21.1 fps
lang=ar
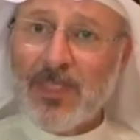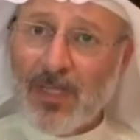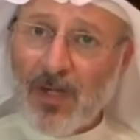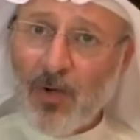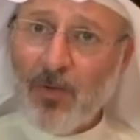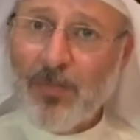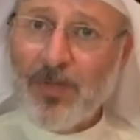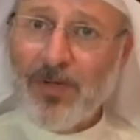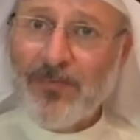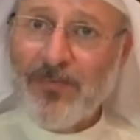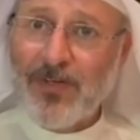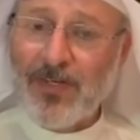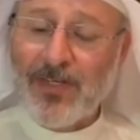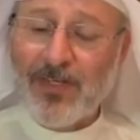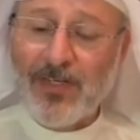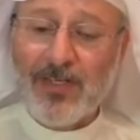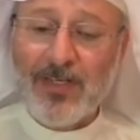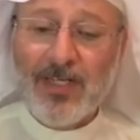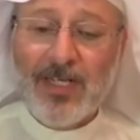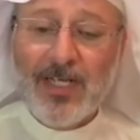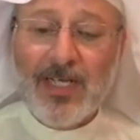أو بالفعل
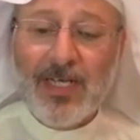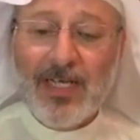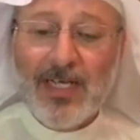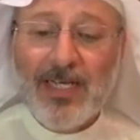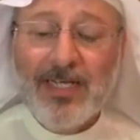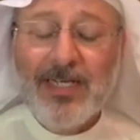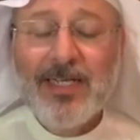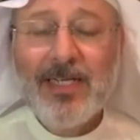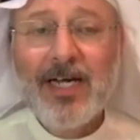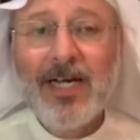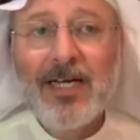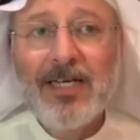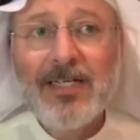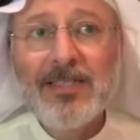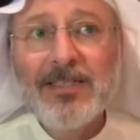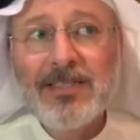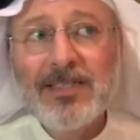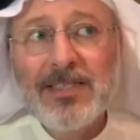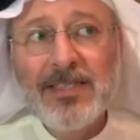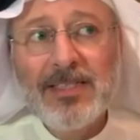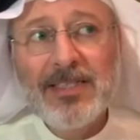هني
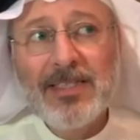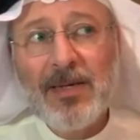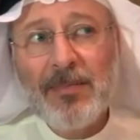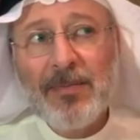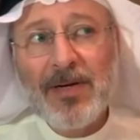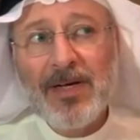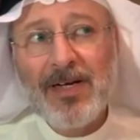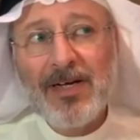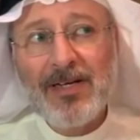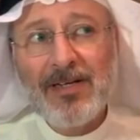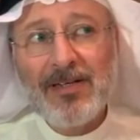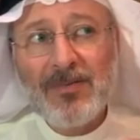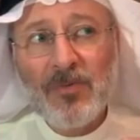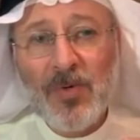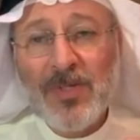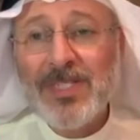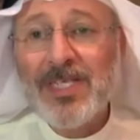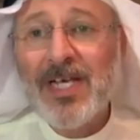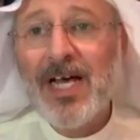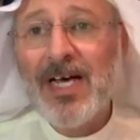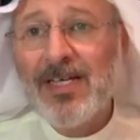عاد يبقى
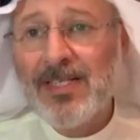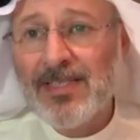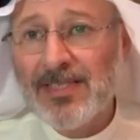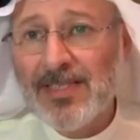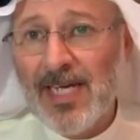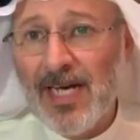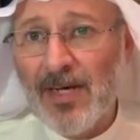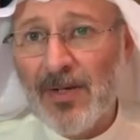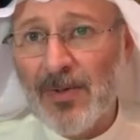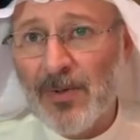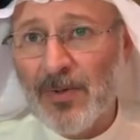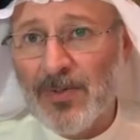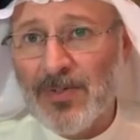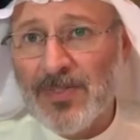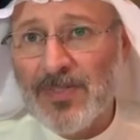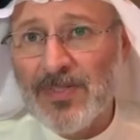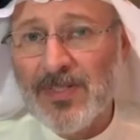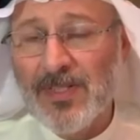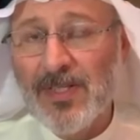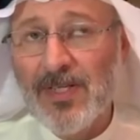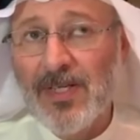وسائل
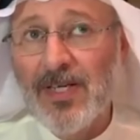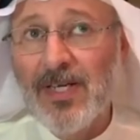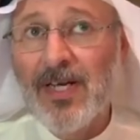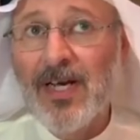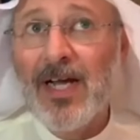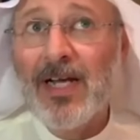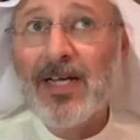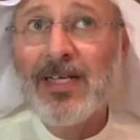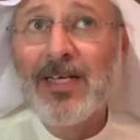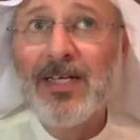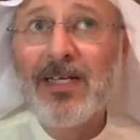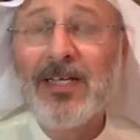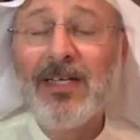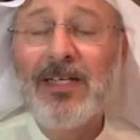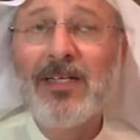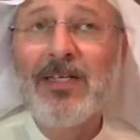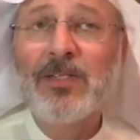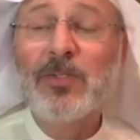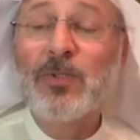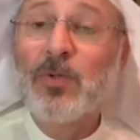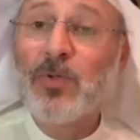التحرش
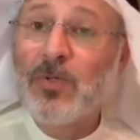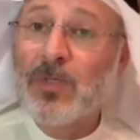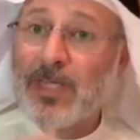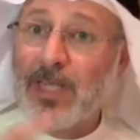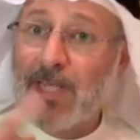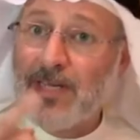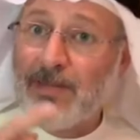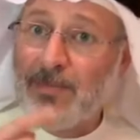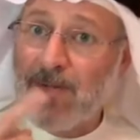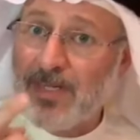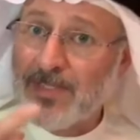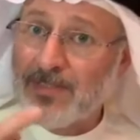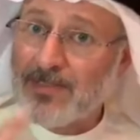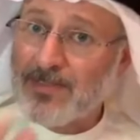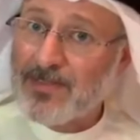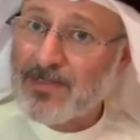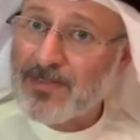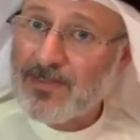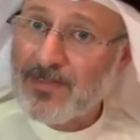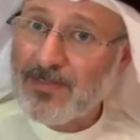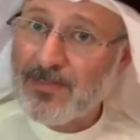احيانا تكون كلمات
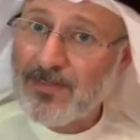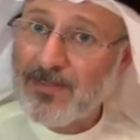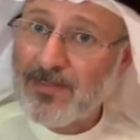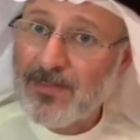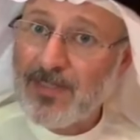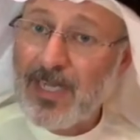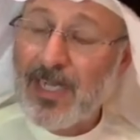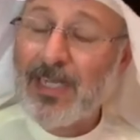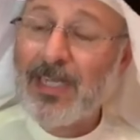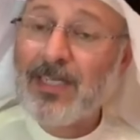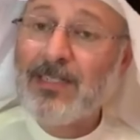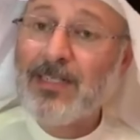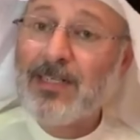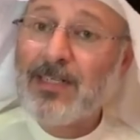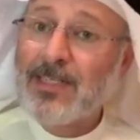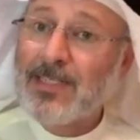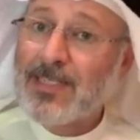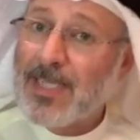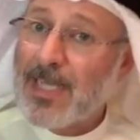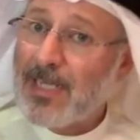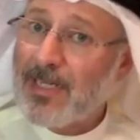احيانا
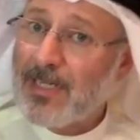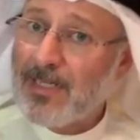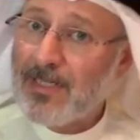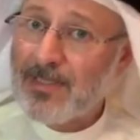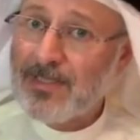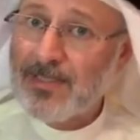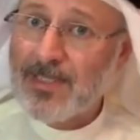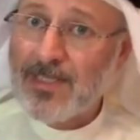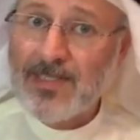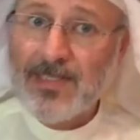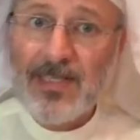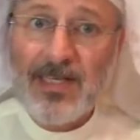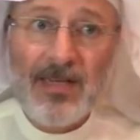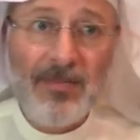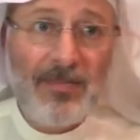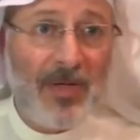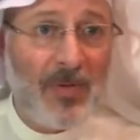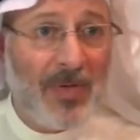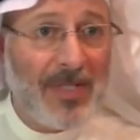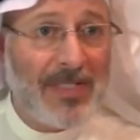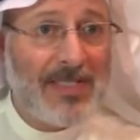رساله يرسلها
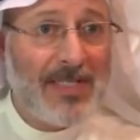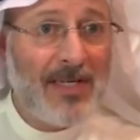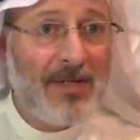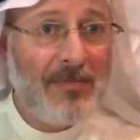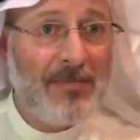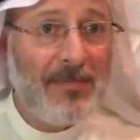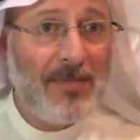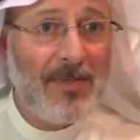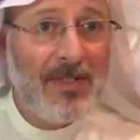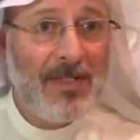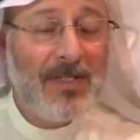بالواتساب